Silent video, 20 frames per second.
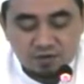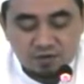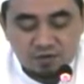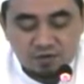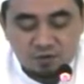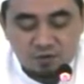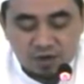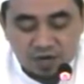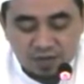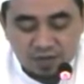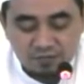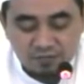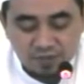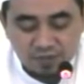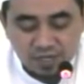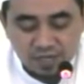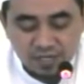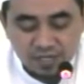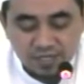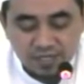
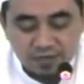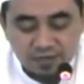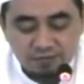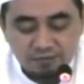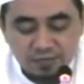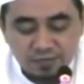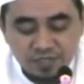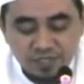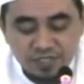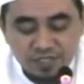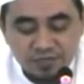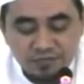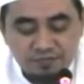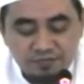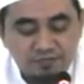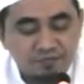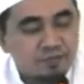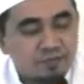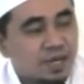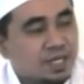ulama yang
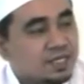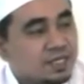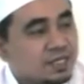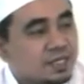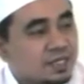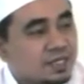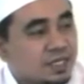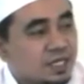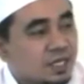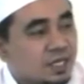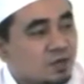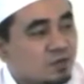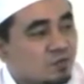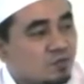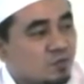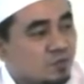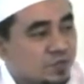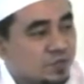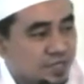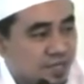menyimpan
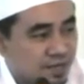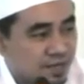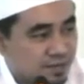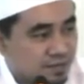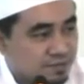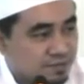ilmunya